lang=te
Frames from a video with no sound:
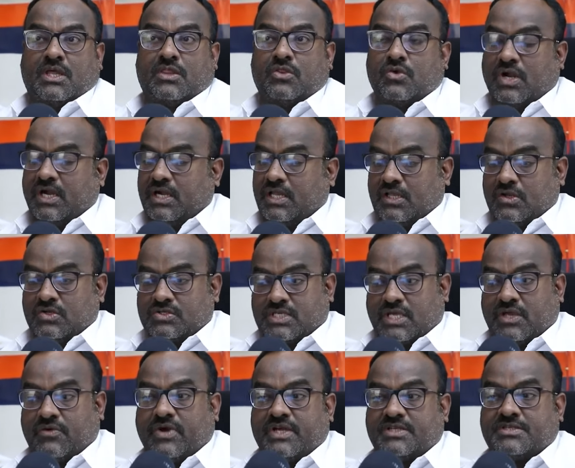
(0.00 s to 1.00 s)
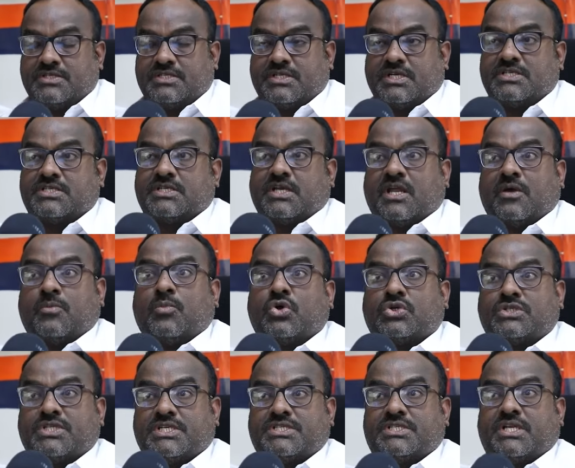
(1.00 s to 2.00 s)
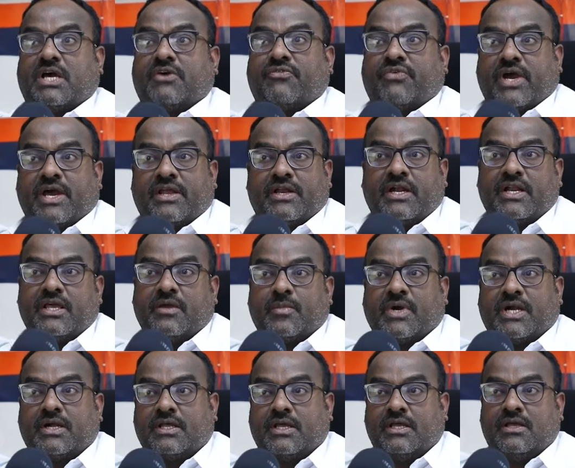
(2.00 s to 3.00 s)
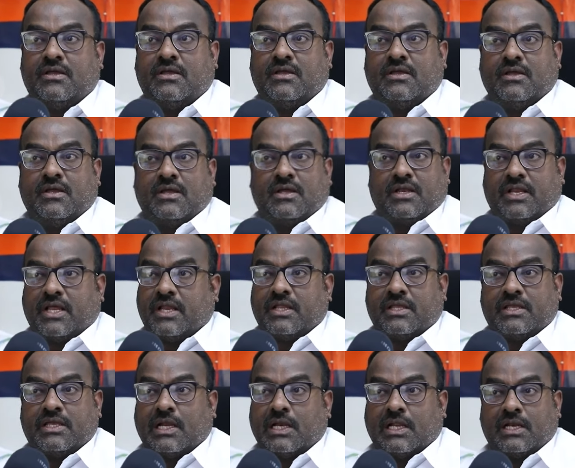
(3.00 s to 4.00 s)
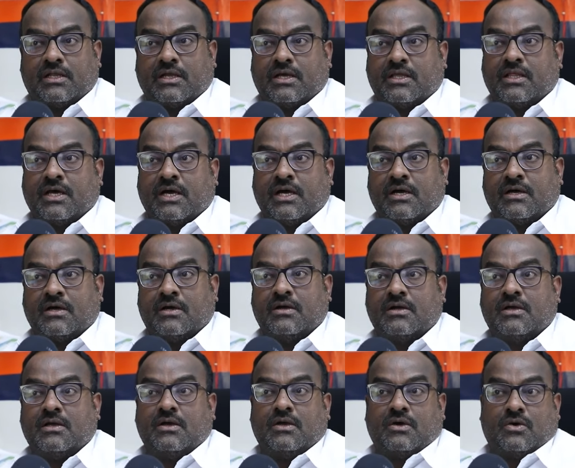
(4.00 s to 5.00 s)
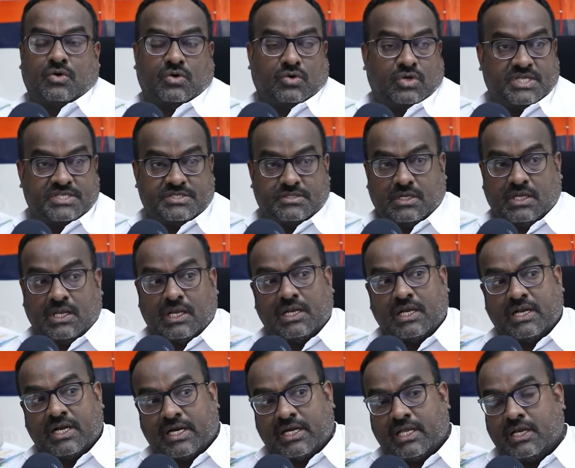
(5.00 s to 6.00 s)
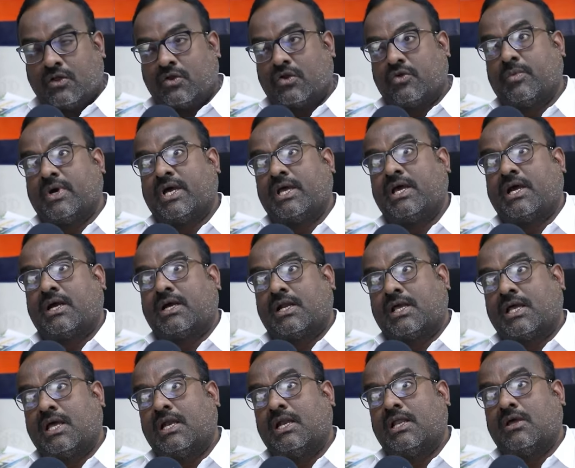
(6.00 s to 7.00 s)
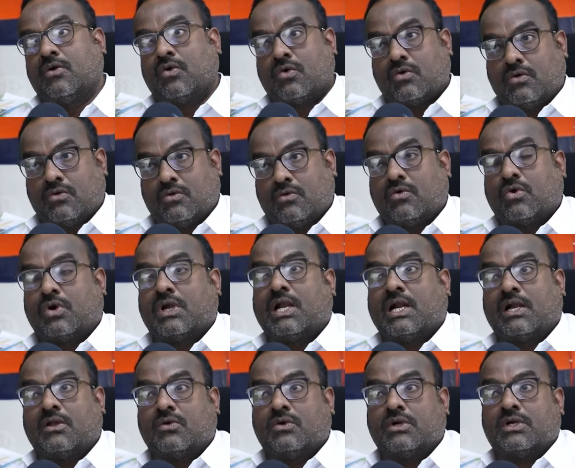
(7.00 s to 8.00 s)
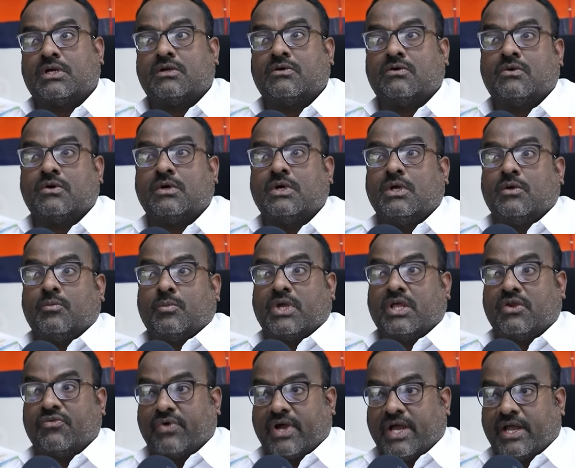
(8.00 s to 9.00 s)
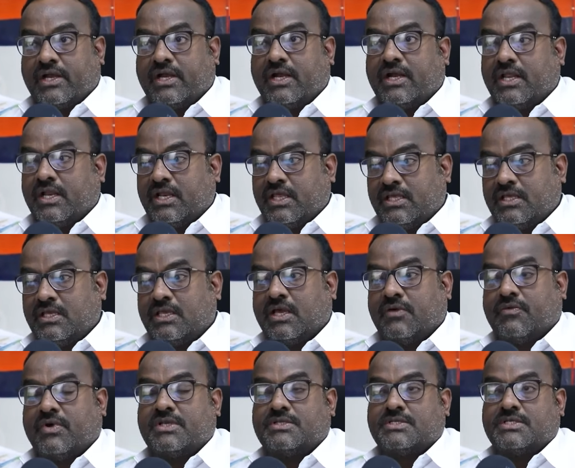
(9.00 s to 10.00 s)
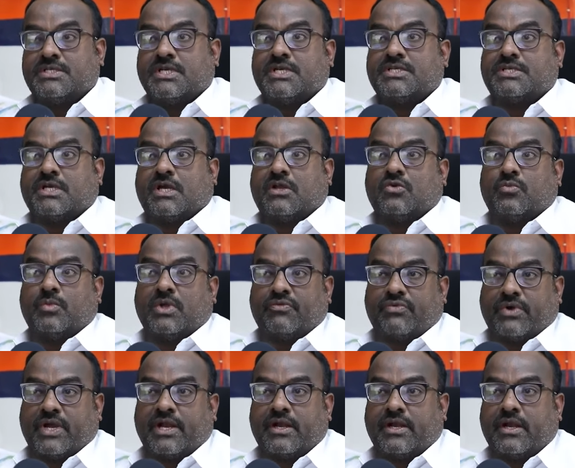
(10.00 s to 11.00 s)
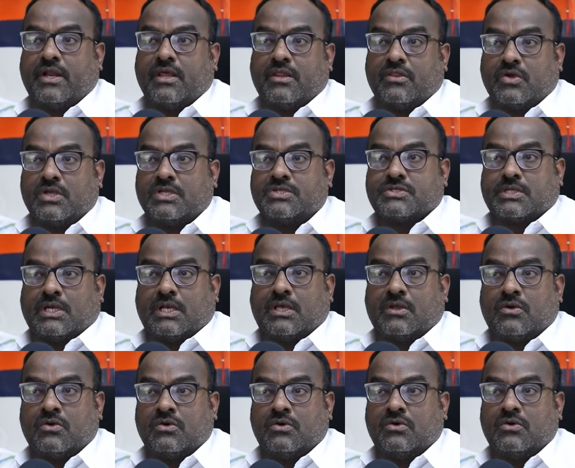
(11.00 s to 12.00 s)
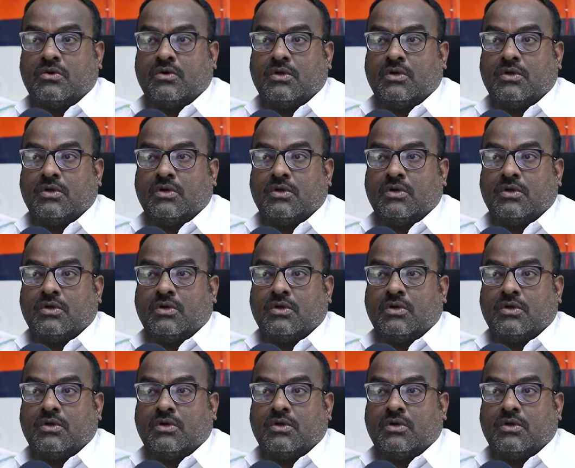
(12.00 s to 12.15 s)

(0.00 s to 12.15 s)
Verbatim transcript: ఎందుకంటే ఈరోజు కేవైసీ చేసి రేపు బుక్ చేసి నాకు ఫైవ్ హండ్రెడ్ ఇవ్వమంటే నేను ఇవ్వలేను కదా వెళ్ళిన డెలివరీ బాయ్ అక్కడికి వెళ్ళి కొట్లాడుకుంటాడు మీరు ఫైవ్ హండ్రెడ్ నేను ఈ కేవైసీ చేశాను మీరు ఫైవ్ హండ్రెడ్ ఎందుకు ఇస్తలేరు